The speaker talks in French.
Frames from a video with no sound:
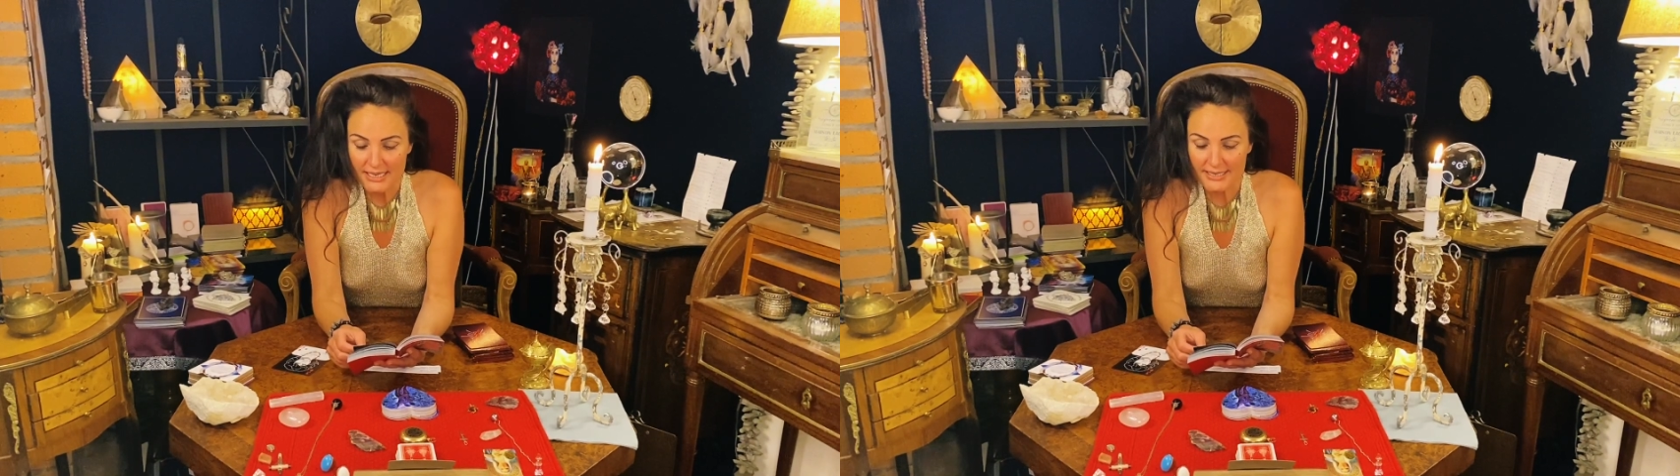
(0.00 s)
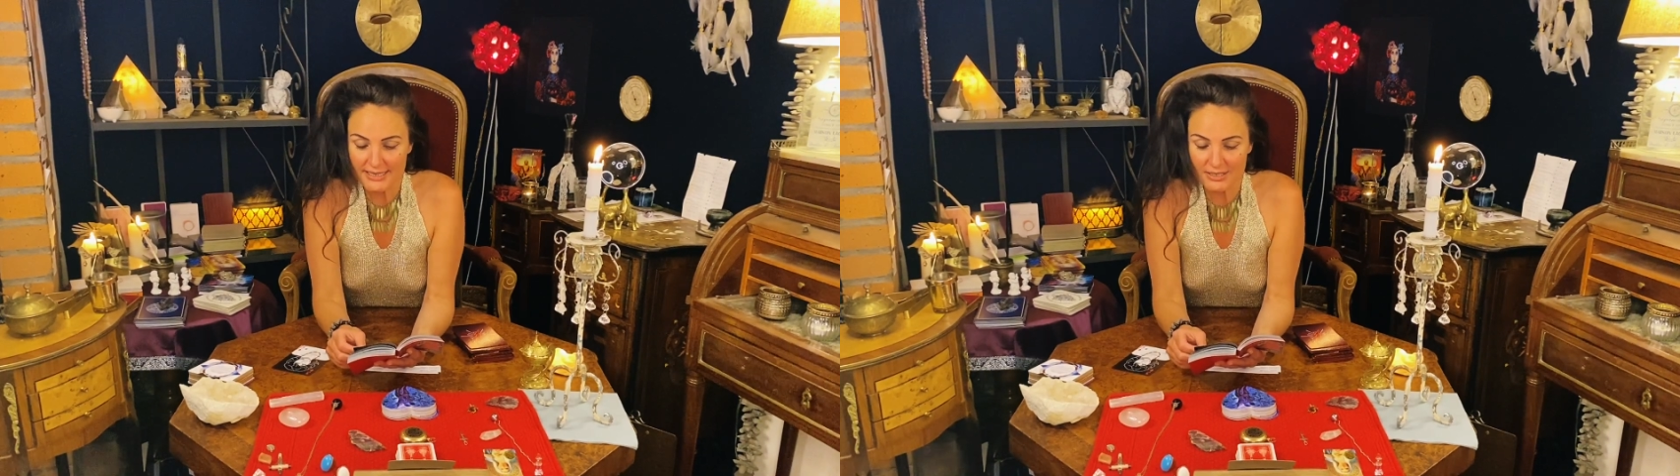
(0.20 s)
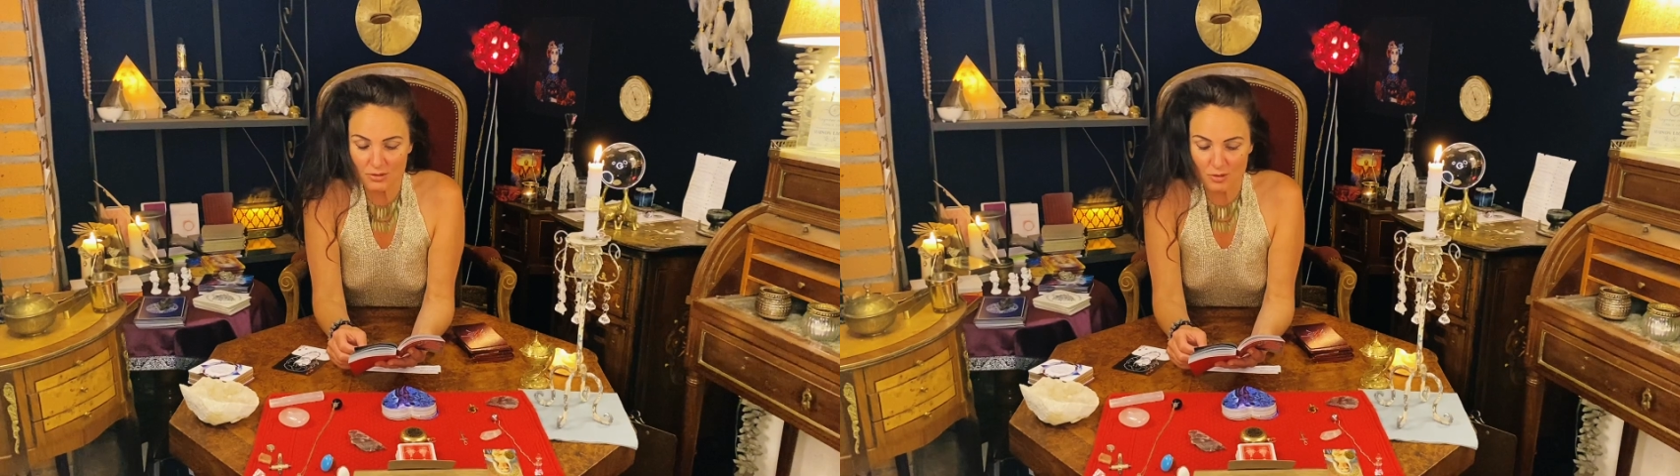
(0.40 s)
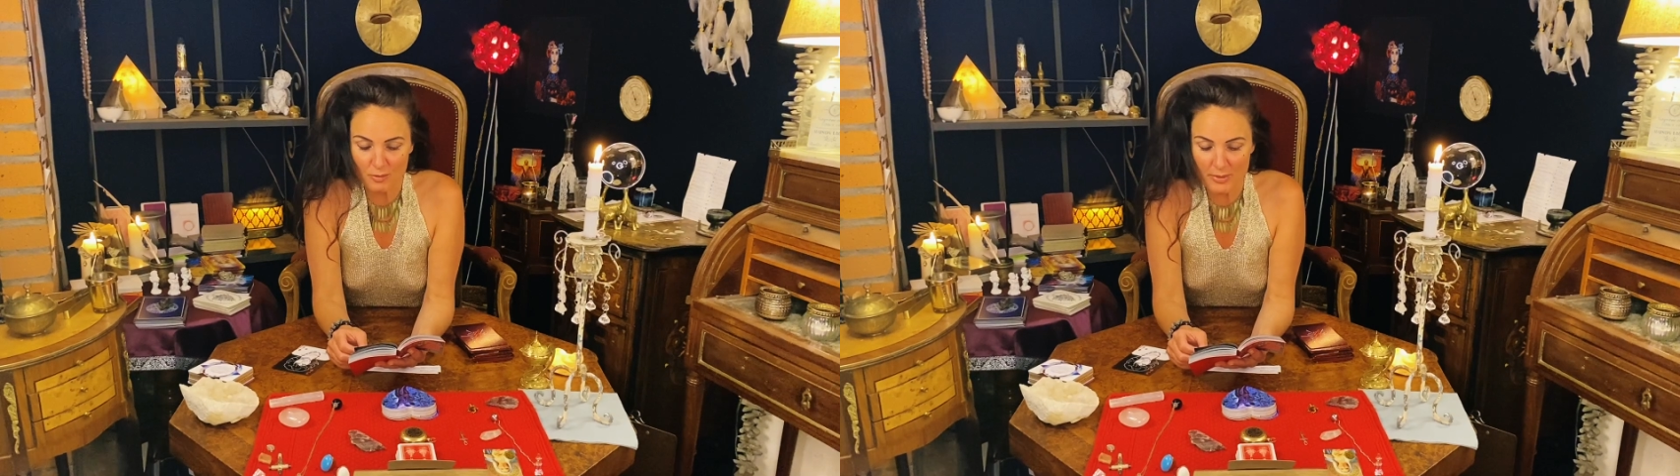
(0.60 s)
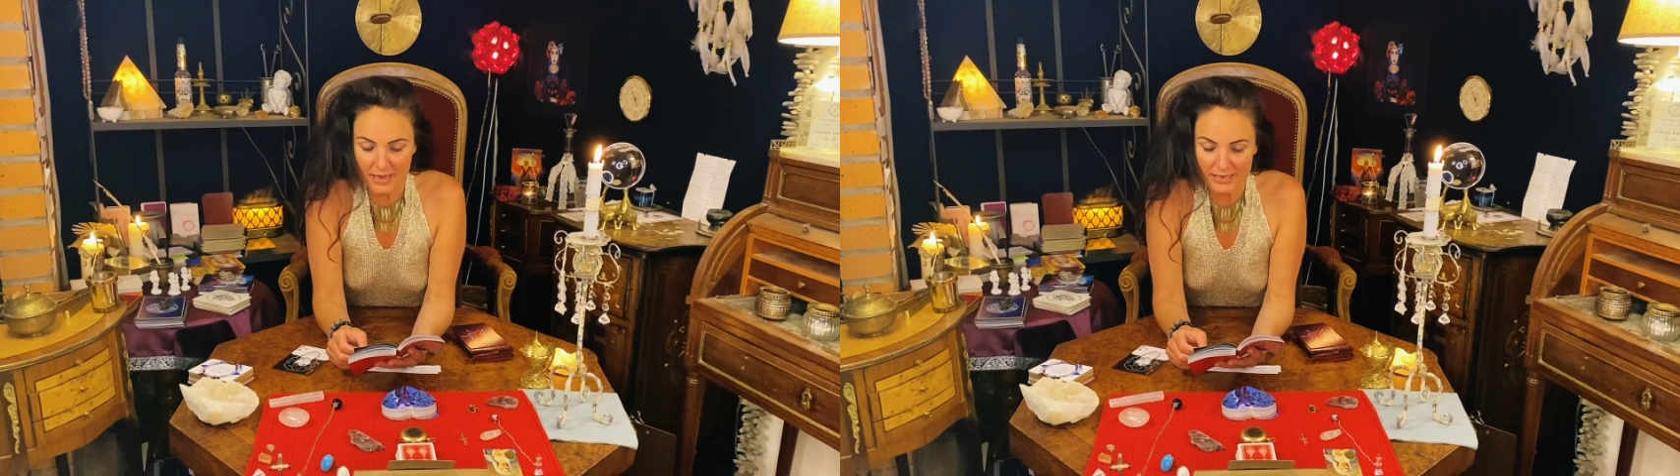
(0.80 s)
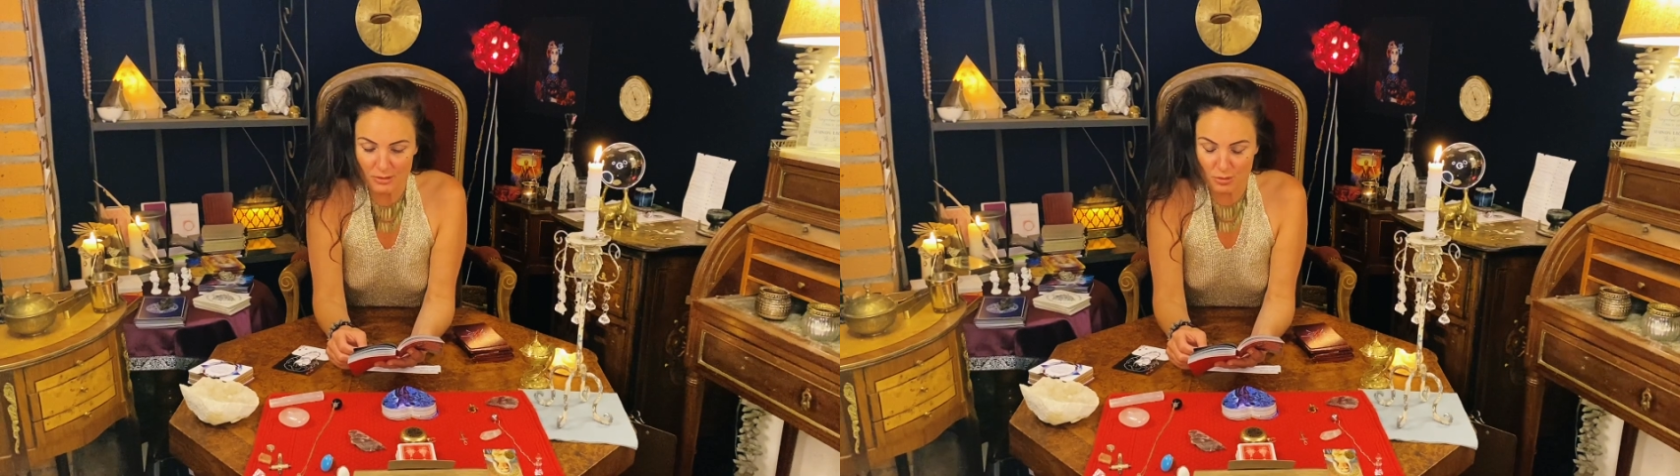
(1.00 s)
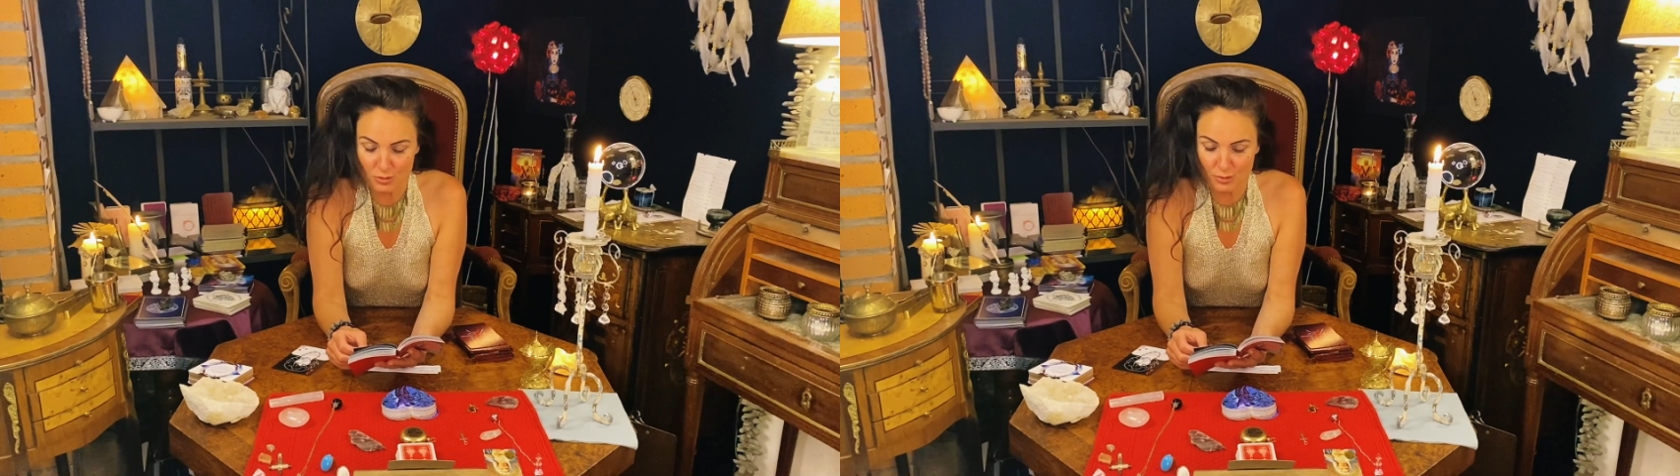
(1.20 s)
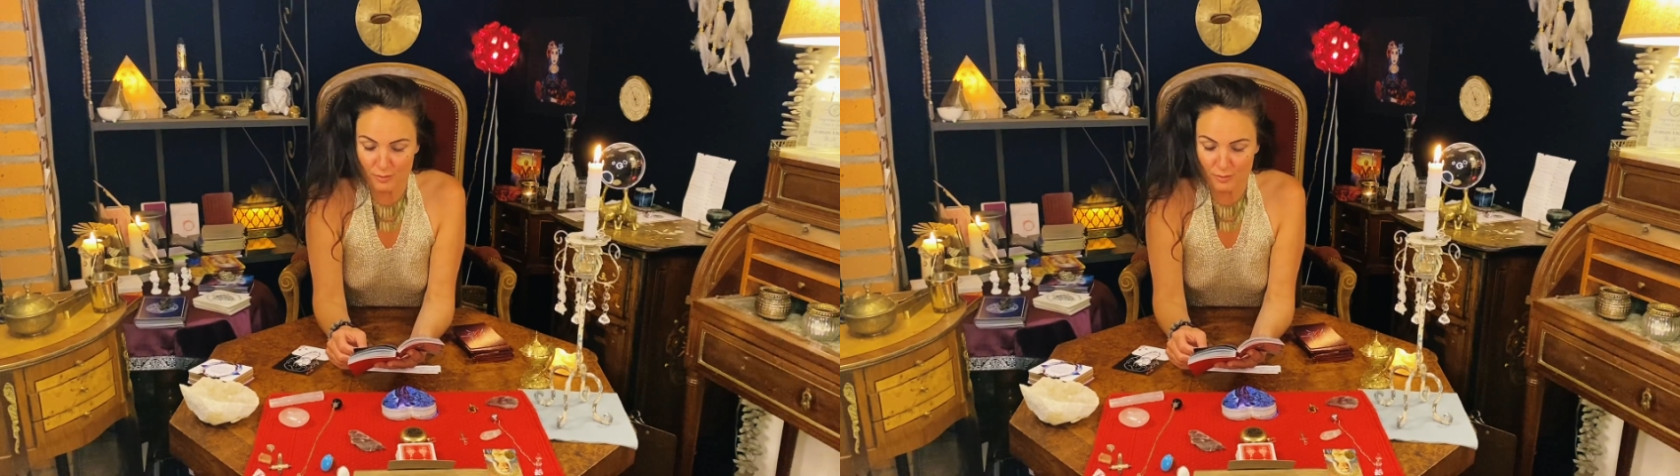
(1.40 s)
Cesse de comparer ce que tu